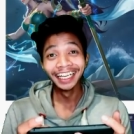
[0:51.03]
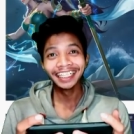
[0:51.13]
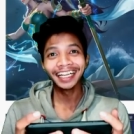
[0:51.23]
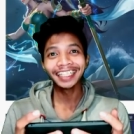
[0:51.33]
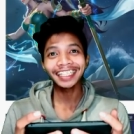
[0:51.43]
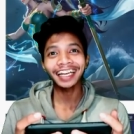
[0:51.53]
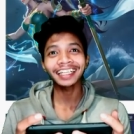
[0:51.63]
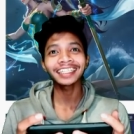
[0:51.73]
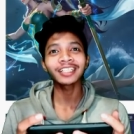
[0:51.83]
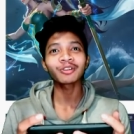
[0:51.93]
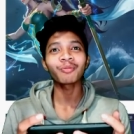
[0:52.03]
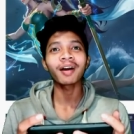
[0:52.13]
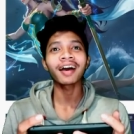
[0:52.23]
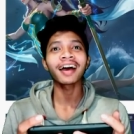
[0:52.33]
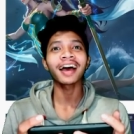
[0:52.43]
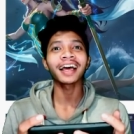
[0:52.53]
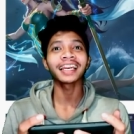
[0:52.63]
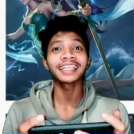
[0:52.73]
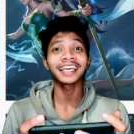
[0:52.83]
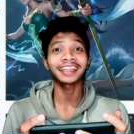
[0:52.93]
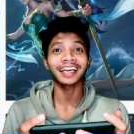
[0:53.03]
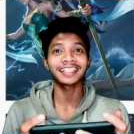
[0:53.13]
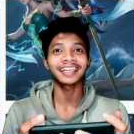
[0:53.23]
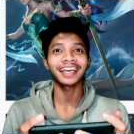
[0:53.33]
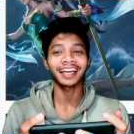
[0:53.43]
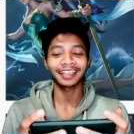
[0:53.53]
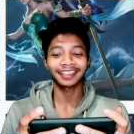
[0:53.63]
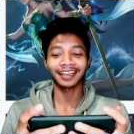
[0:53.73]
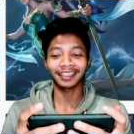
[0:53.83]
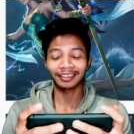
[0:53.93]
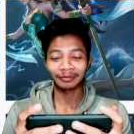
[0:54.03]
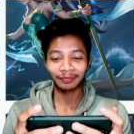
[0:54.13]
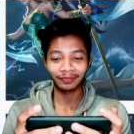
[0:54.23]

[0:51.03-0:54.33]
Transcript: dan sekarang kita coba lihat aja ya kita lihat